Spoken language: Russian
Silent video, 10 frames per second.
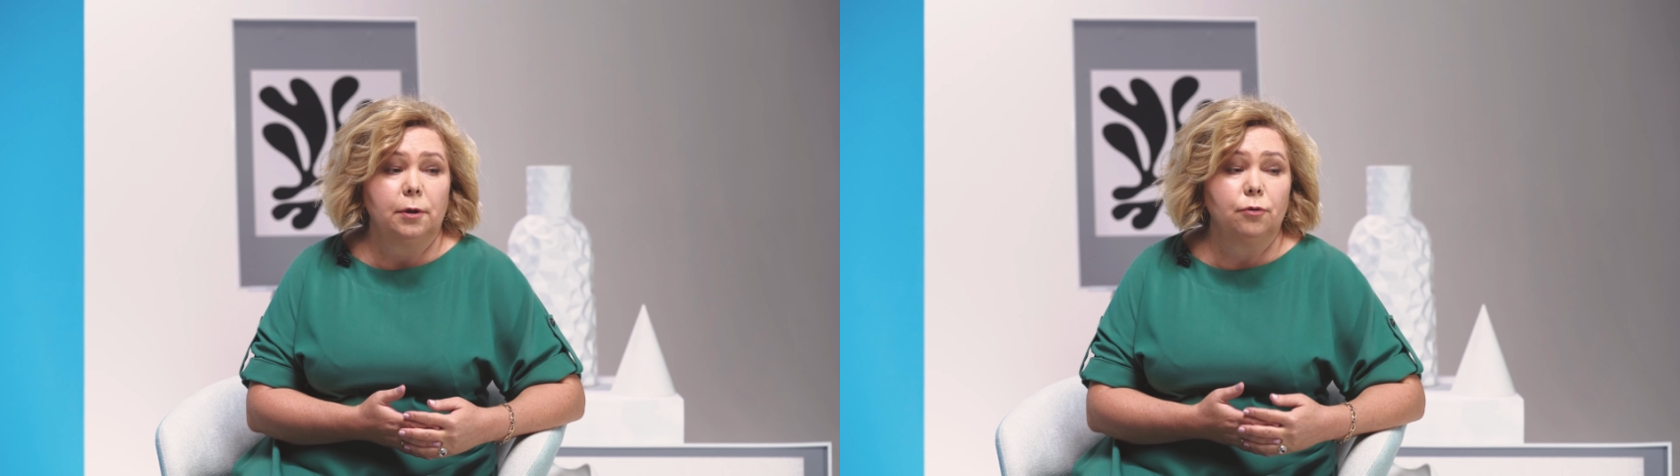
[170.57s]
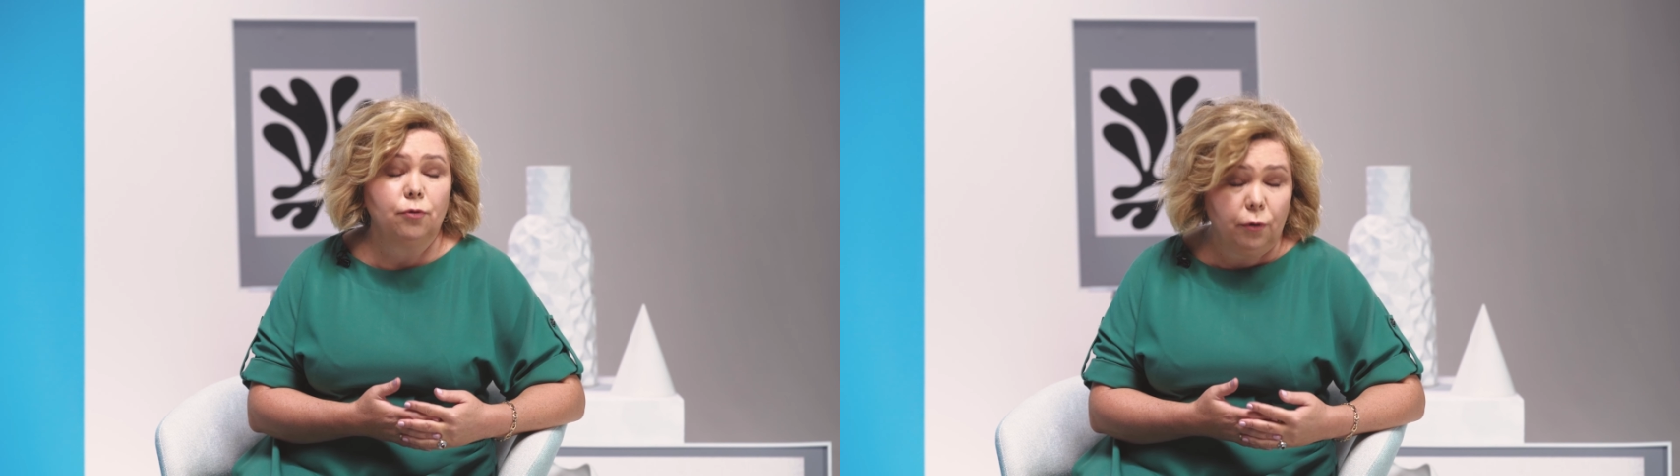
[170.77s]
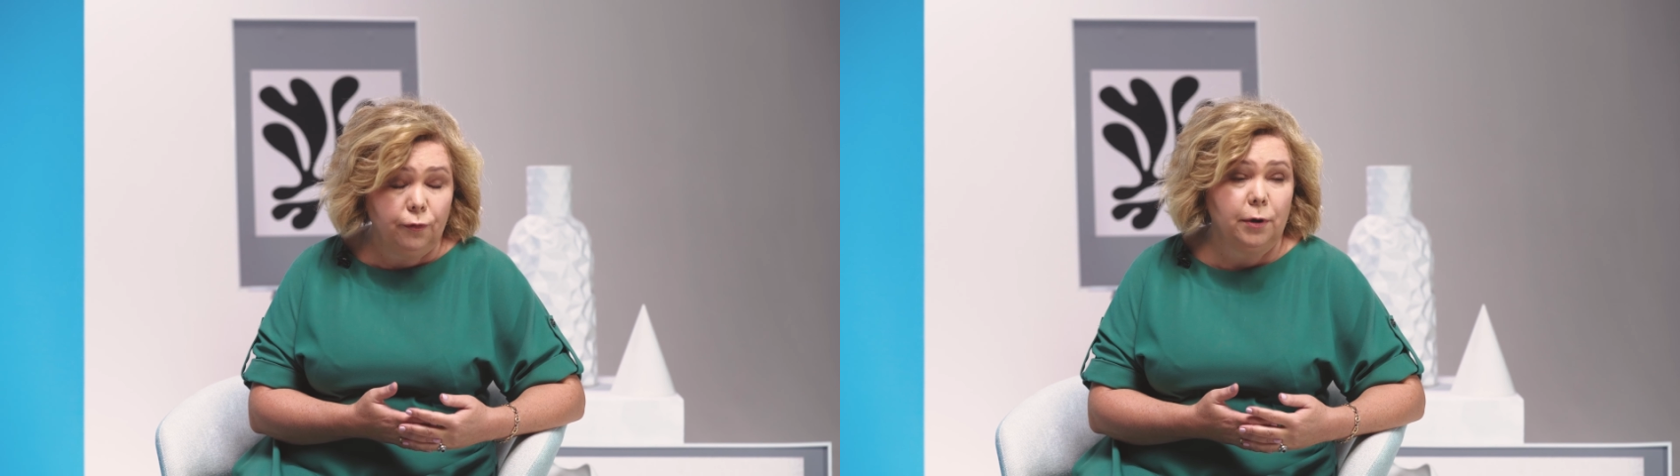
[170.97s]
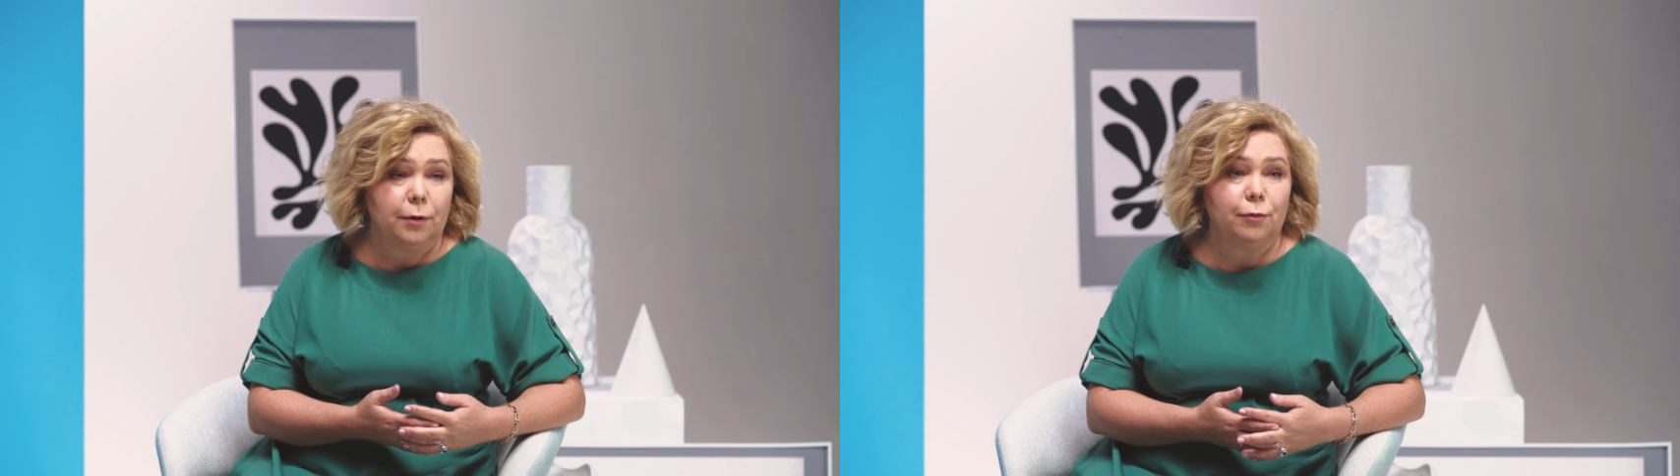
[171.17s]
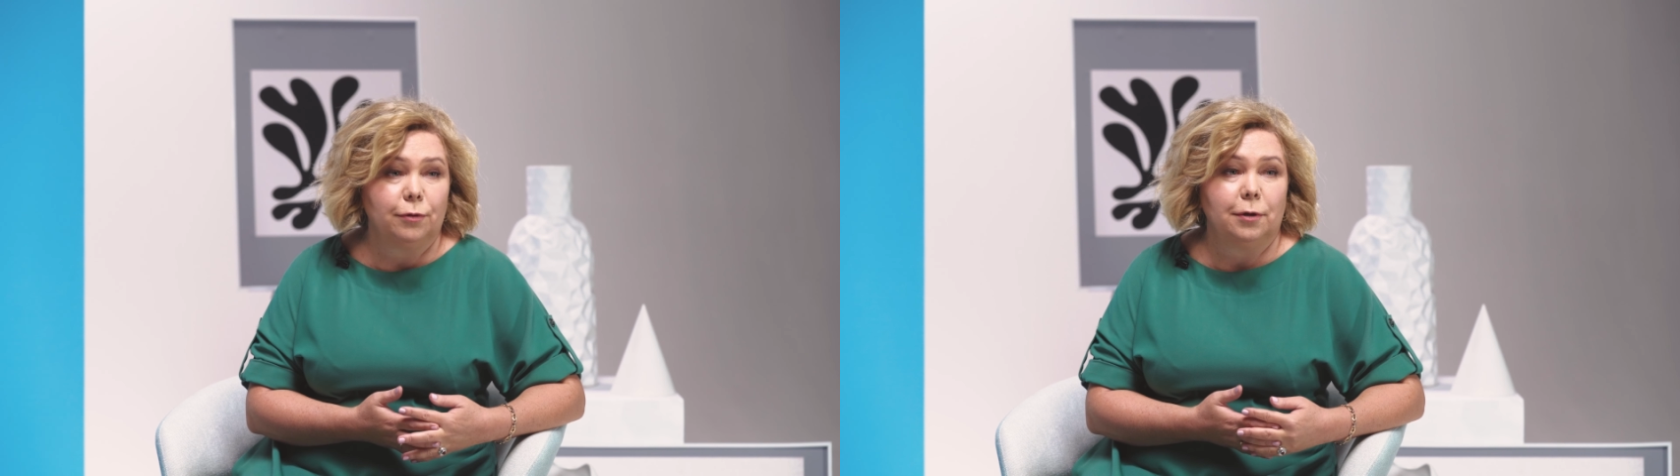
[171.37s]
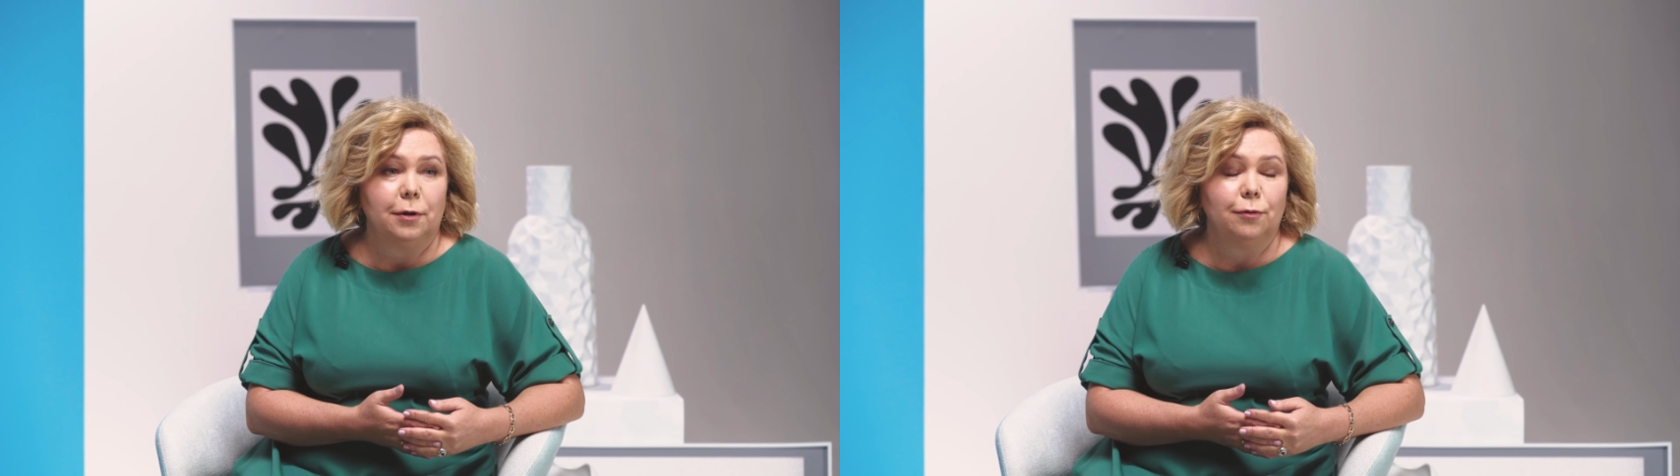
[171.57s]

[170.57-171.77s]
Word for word: это духовная работа,